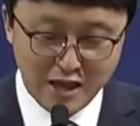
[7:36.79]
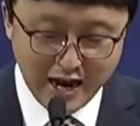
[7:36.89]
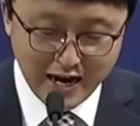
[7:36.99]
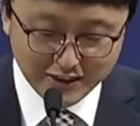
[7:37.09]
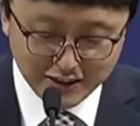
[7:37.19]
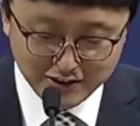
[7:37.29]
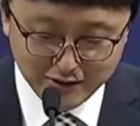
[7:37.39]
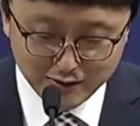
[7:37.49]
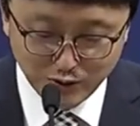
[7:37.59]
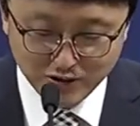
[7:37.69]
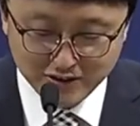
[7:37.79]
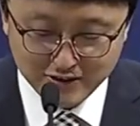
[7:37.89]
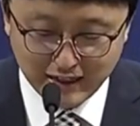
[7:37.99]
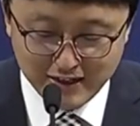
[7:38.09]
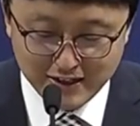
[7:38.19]
하나님께서 그
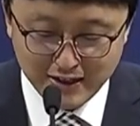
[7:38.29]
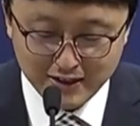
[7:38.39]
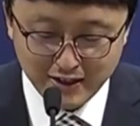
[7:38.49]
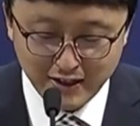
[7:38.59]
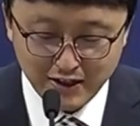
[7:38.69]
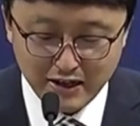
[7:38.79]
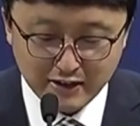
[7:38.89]
날개 아래에